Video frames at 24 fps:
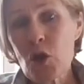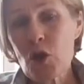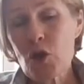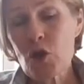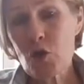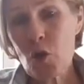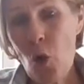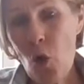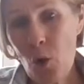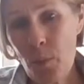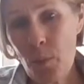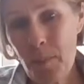
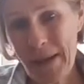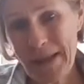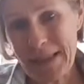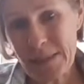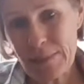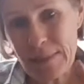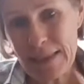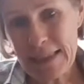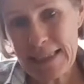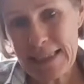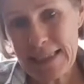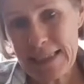son repas de
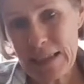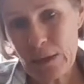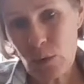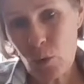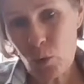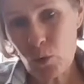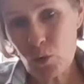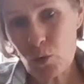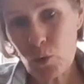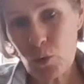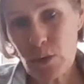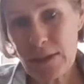midi
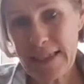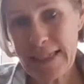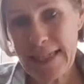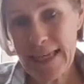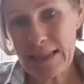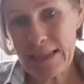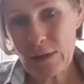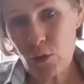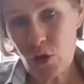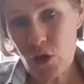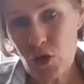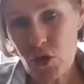autour des
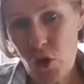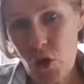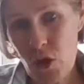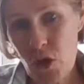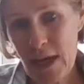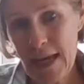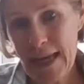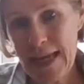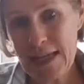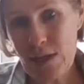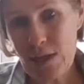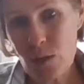14
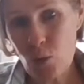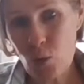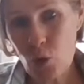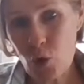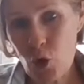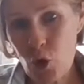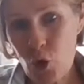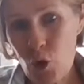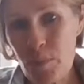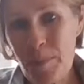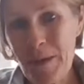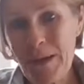heures et son
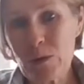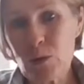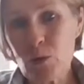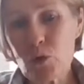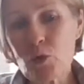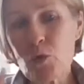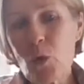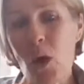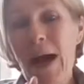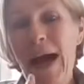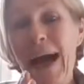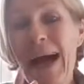repas du
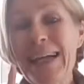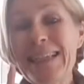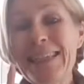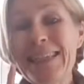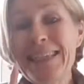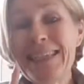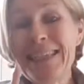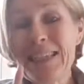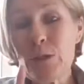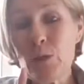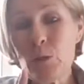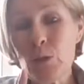soir à
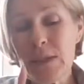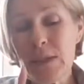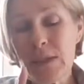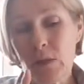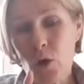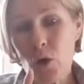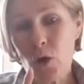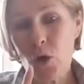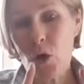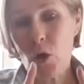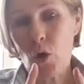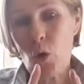
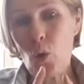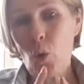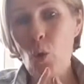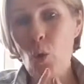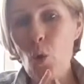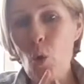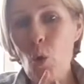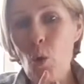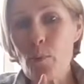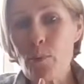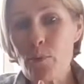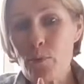18 heures
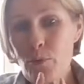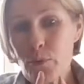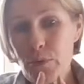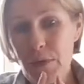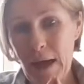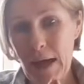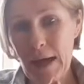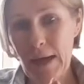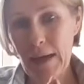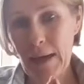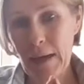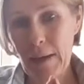au plus
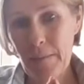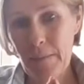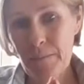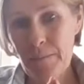tard.